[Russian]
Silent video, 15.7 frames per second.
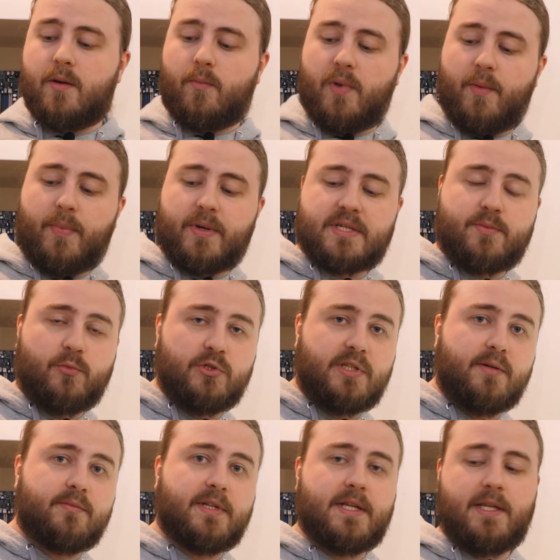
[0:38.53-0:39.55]
мы
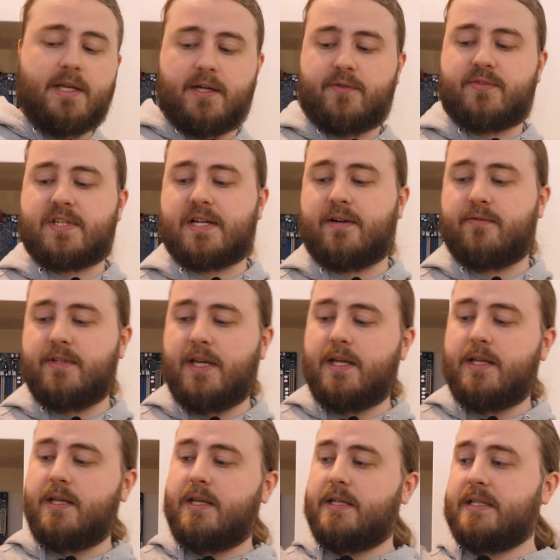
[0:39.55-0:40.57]
посмотрим на них в
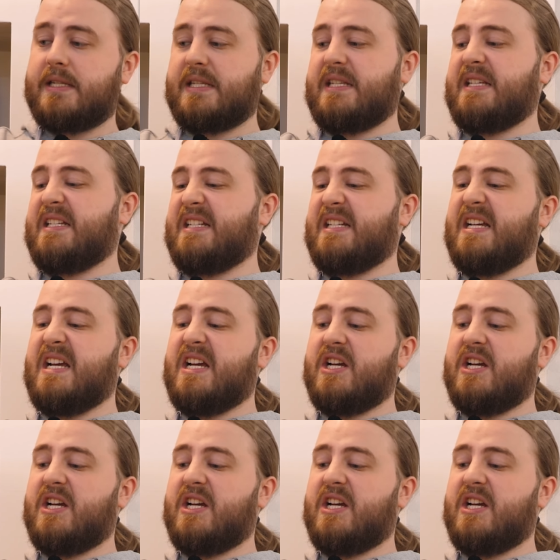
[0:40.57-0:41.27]
сравнении с